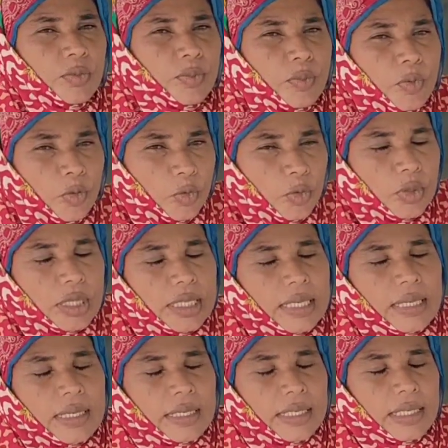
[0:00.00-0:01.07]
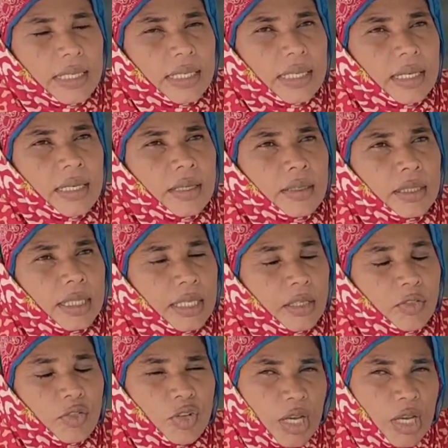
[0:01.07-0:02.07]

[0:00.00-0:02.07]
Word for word: ब्लू कलर नहीं लेना लेकिन वो